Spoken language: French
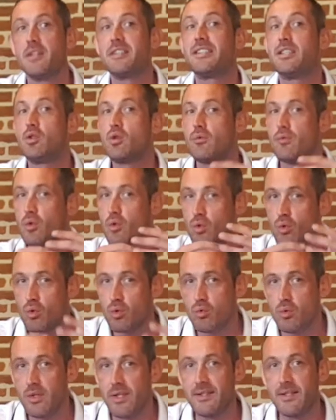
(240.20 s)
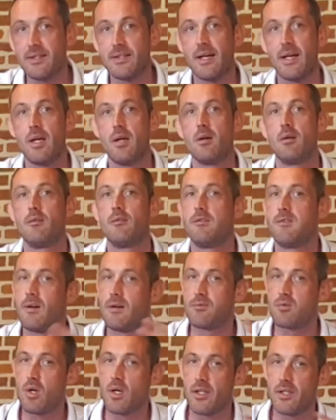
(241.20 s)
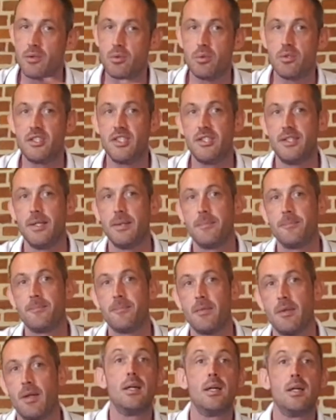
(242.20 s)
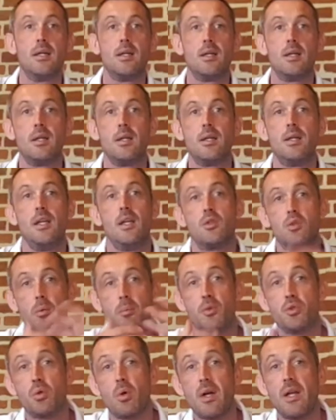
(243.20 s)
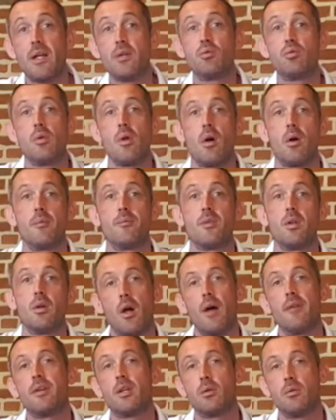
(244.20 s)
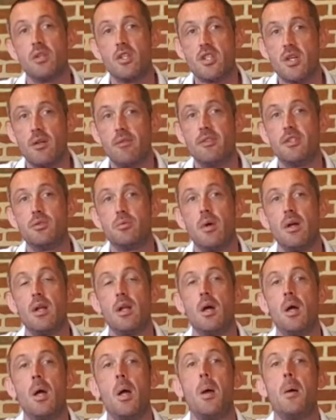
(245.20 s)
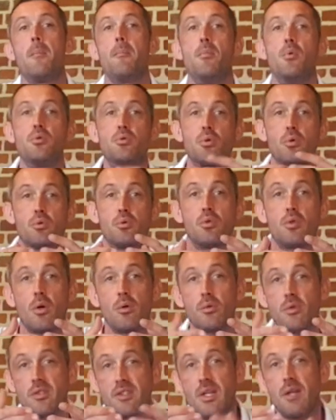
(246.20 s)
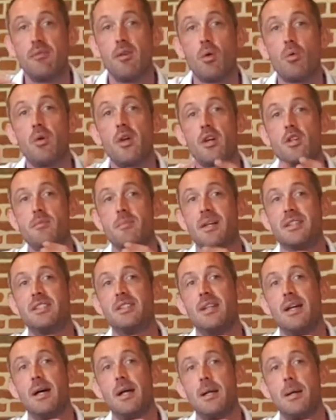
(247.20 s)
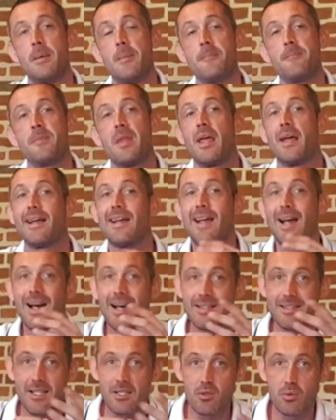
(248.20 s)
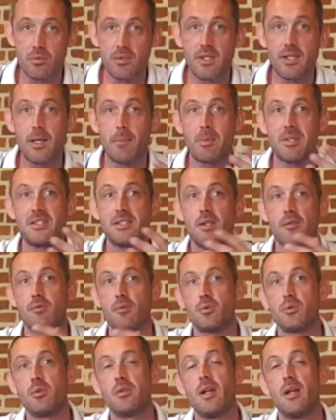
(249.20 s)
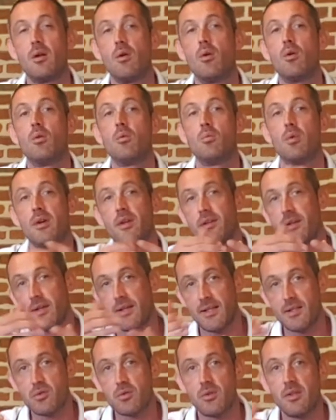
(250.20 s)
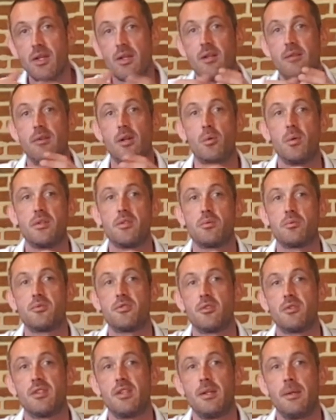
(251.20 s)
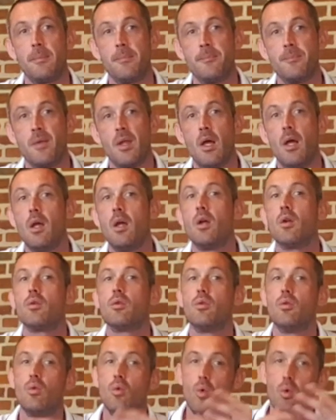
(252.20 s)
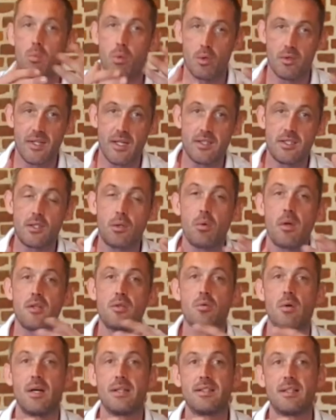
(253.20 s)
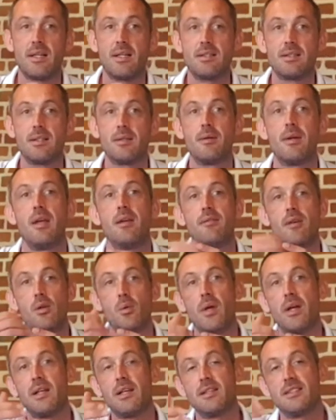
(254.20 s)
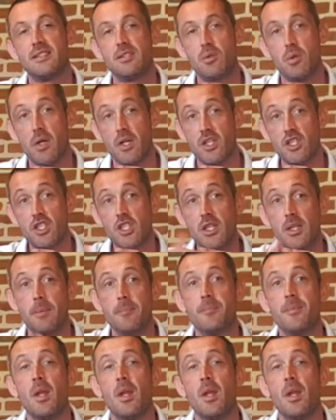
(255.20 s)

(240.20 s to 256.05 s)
si tu veux tous les détails, va voir l'étude citée. Ils ont mesuré la douleur avec une échelle visuelle, mesure du temps de déverrouillage matinal, gradation des capacités fonctionnelles au moyen d'un questionnaire d'évaluation de santé, nombre d'articulations atteintes, évalué avec l'indice de Ritchie,